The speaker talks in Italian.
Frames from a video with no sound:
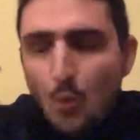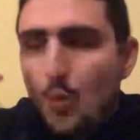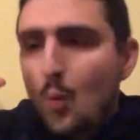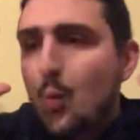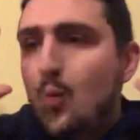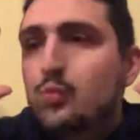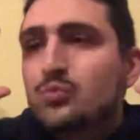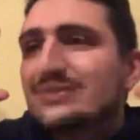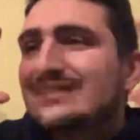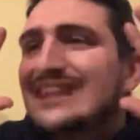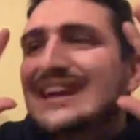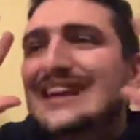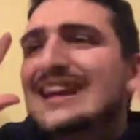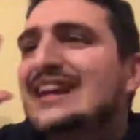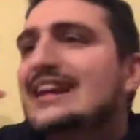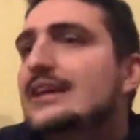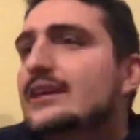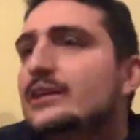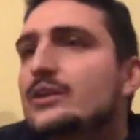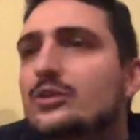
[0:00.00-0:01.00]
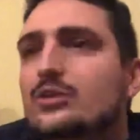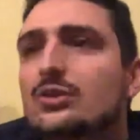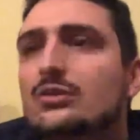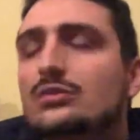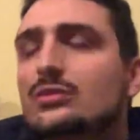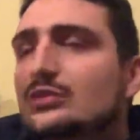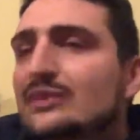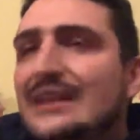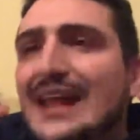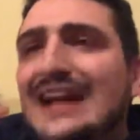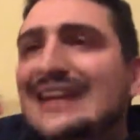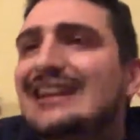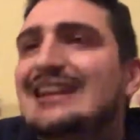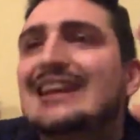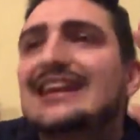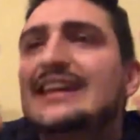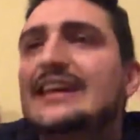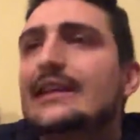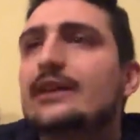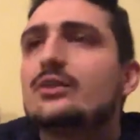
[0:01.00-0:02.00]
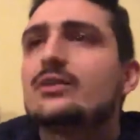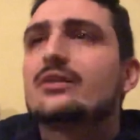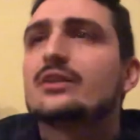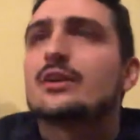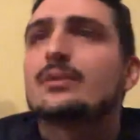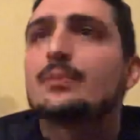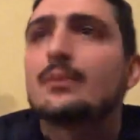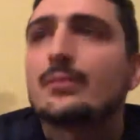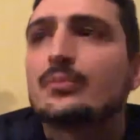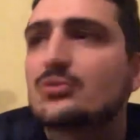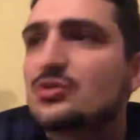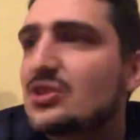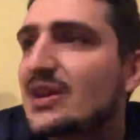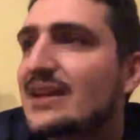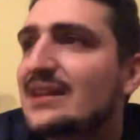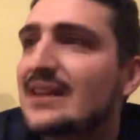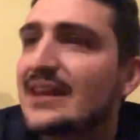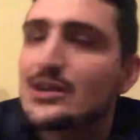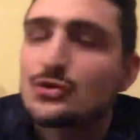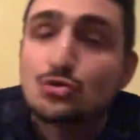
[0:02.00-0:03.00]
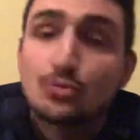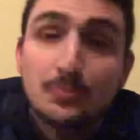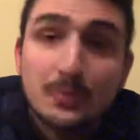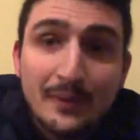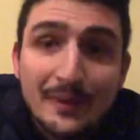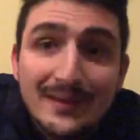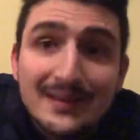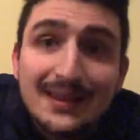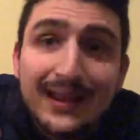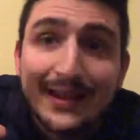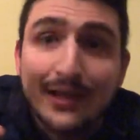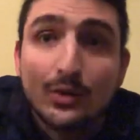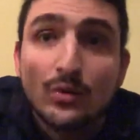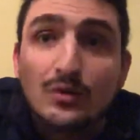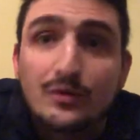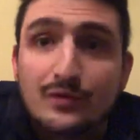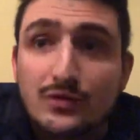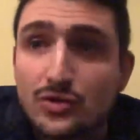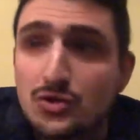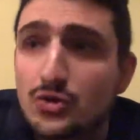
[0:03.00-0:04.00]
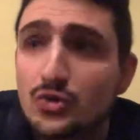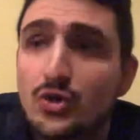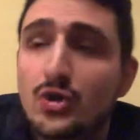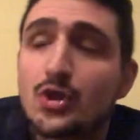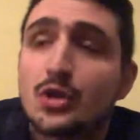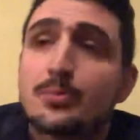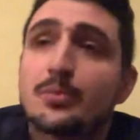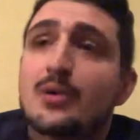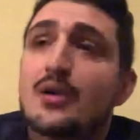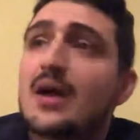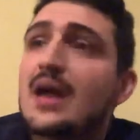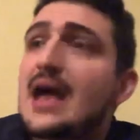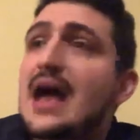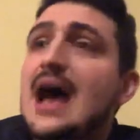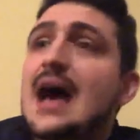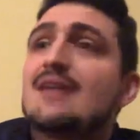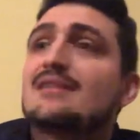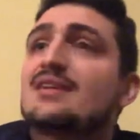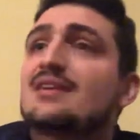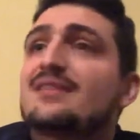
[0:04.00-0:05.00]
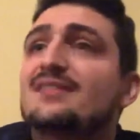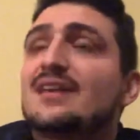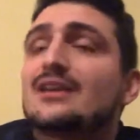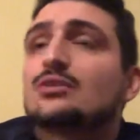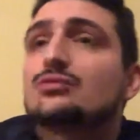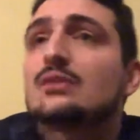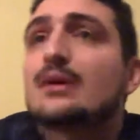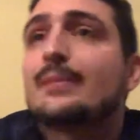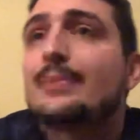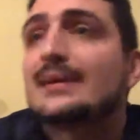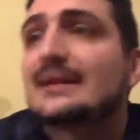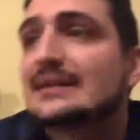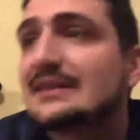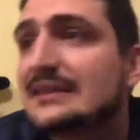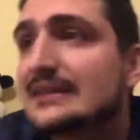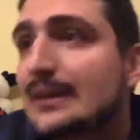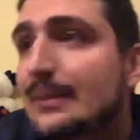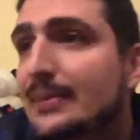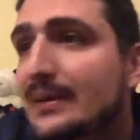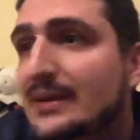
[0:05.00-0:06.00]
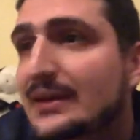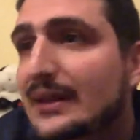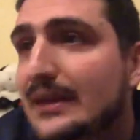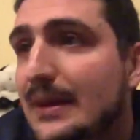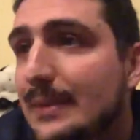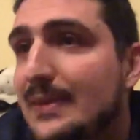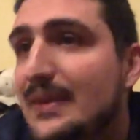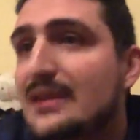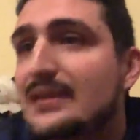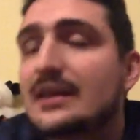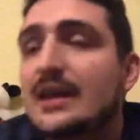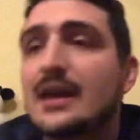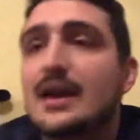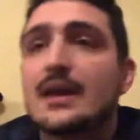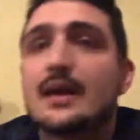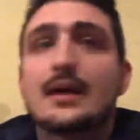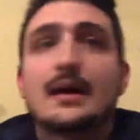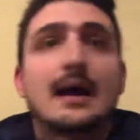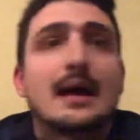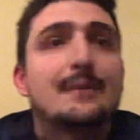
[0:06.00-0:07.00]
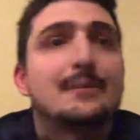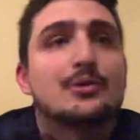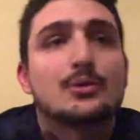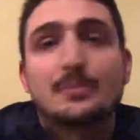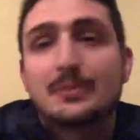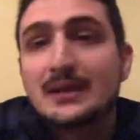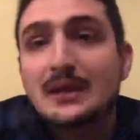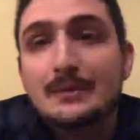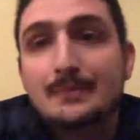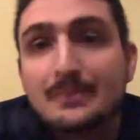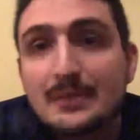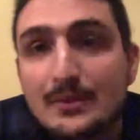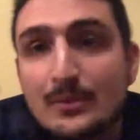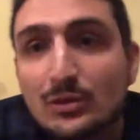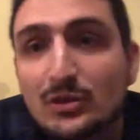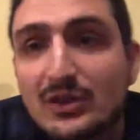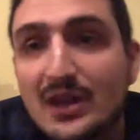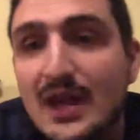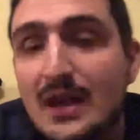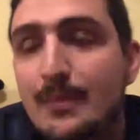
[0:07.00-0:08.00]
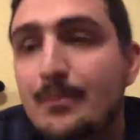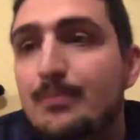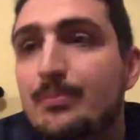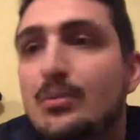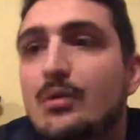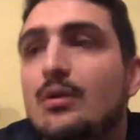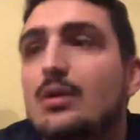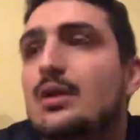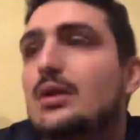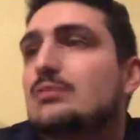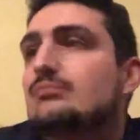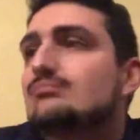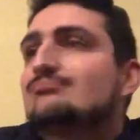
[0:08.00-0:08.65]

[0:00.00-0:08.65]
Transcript: un delirio, dal delirio vero e proprio, cioè andare supplementare col Frosinone dopo aver fatto una partita praticamente, almeno per il primo tempo,